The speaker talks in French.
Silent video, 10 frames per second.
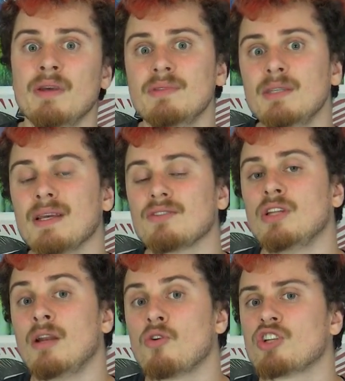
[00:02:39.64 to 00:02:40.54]
même si
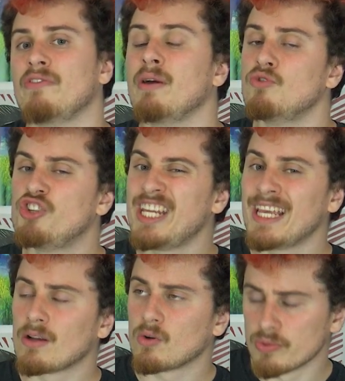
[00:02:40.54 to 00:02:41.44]
personnellement j'avais un
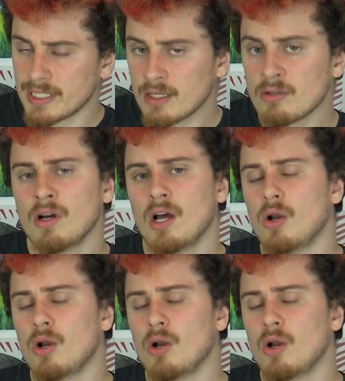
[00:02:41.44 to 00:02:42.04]
budget conséquent,